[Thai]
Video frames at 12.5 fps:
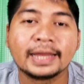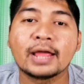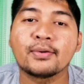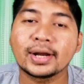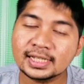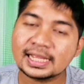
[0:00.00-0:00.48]

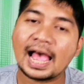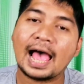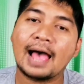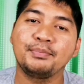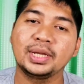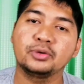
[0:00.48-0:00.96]
ในวันที่
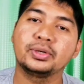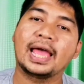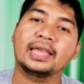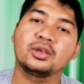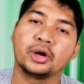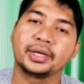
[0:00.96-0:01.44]
สามมิถุ
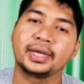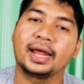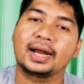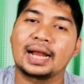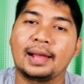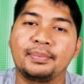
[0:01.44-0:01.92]
นายน
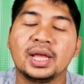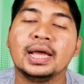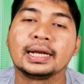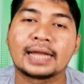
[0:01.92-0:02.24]
นะครับ